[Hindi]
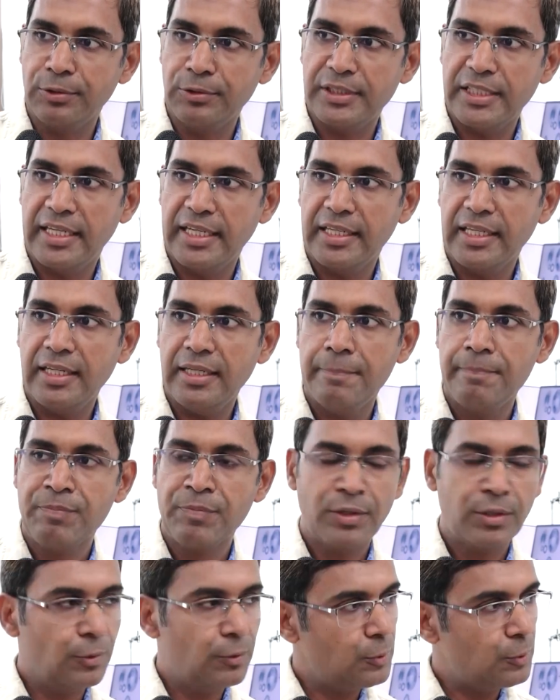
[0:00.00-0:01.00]
हो जाएगा
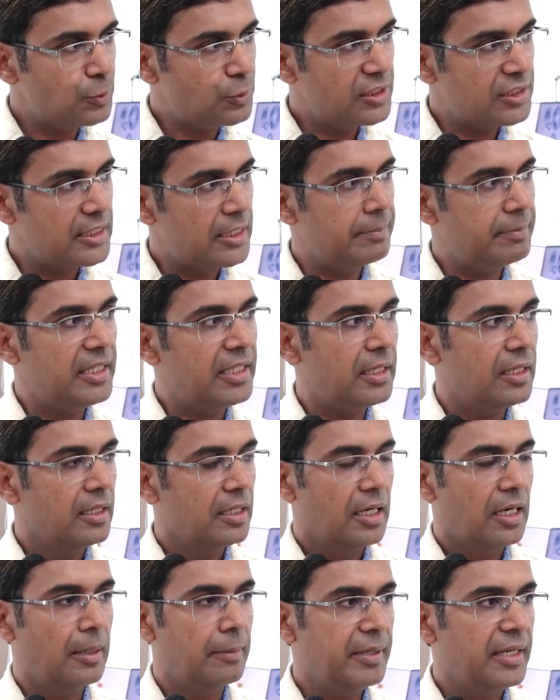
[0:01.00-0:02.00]
तो उससे भी
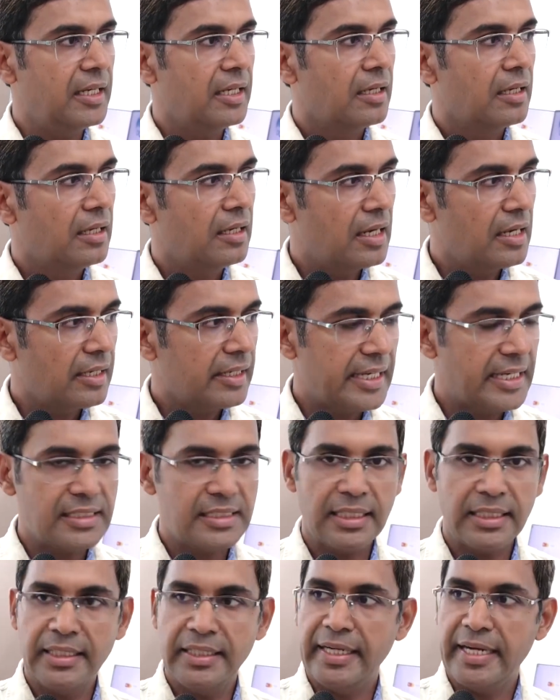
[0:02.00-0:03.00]
हमें लंग
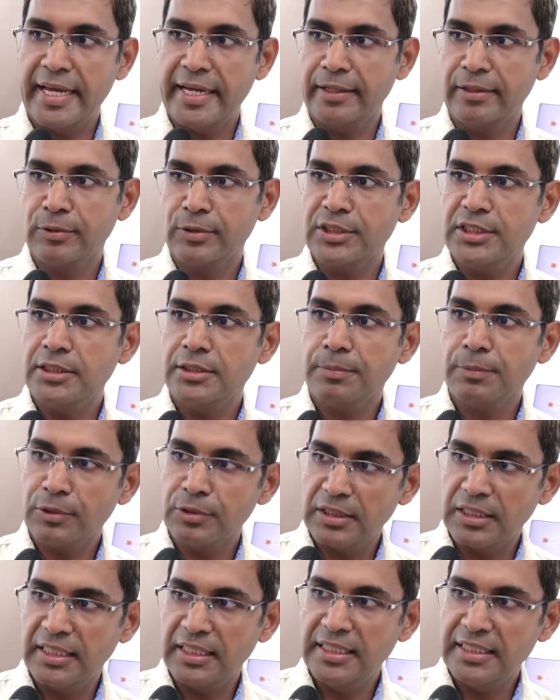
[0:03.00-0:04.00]
कैंसर की डायग्नोसिस
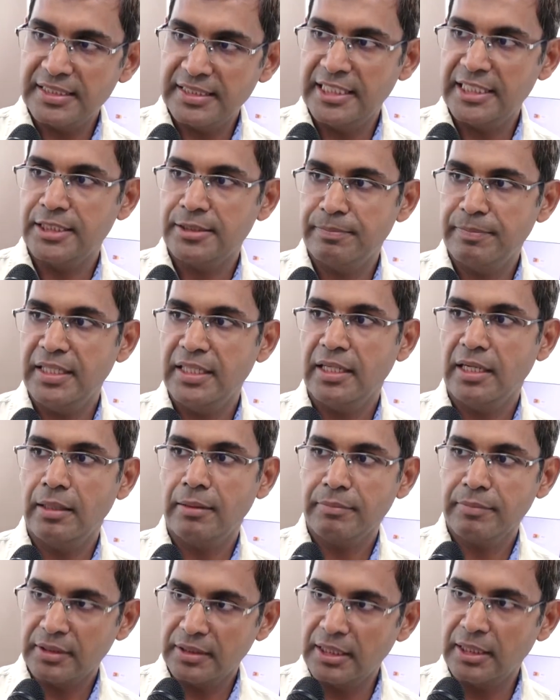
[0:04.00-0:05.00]
बहुत अर्ली स्टेज में
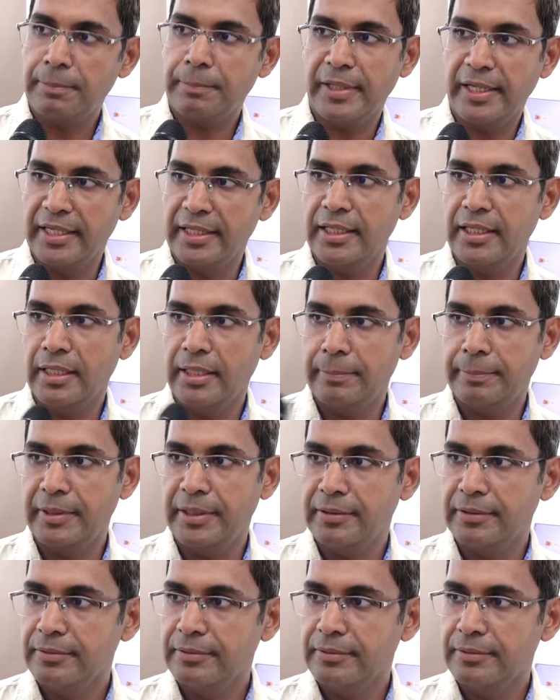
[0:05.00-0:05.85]
हम कर पाएंगे खास